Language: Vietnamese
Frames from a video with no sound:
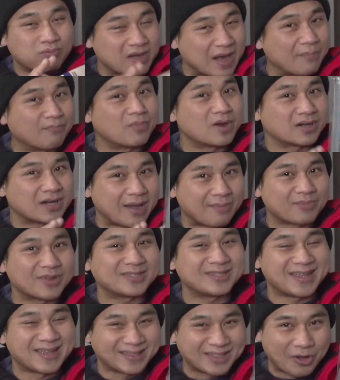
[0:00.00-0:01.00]
100%
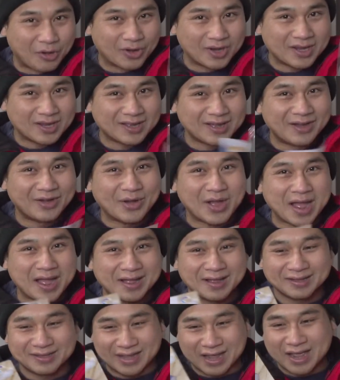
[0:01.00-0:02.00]
nó che tối ô
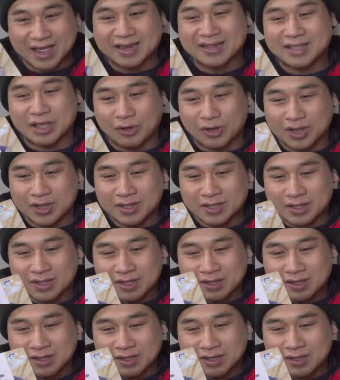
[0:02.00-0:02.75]
ha che ánh tối